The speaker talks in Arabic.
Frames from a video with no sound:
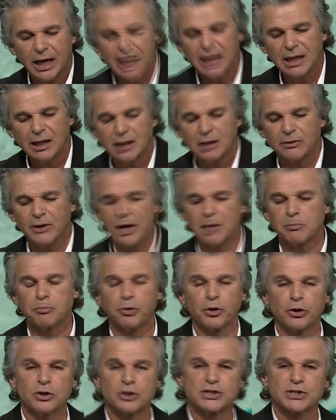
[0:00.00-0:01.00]
هذا
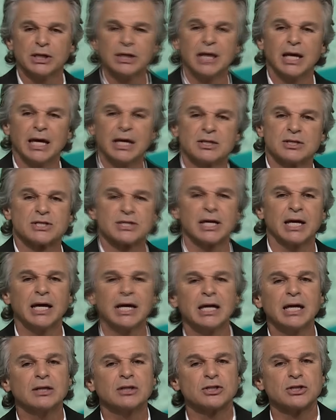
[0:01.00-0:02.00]
الشخص ويقول له
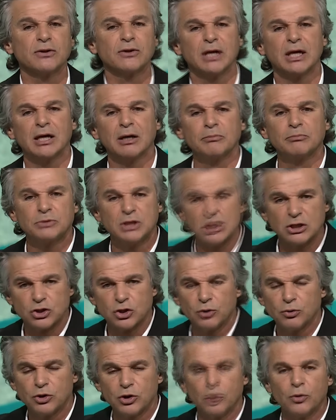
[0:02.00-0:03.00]
أنت
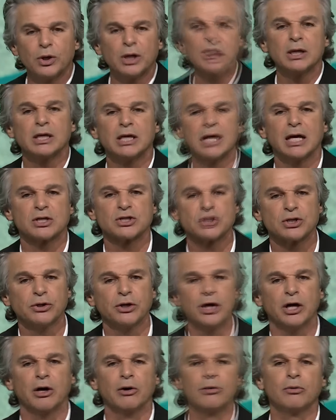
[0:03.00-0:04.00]
عملت الخطية دي
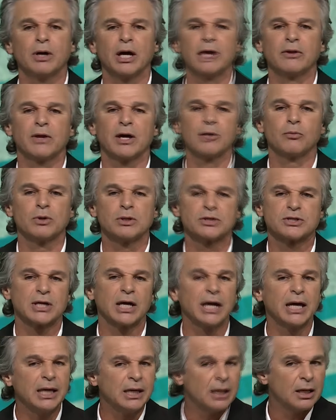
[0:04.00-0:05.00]
نعم أم لا
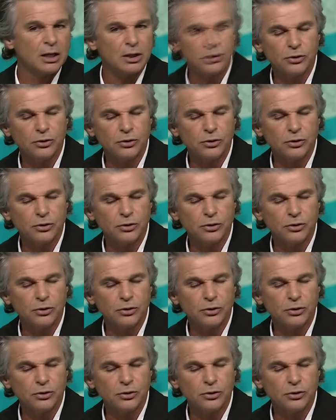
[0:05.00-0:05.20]
وكان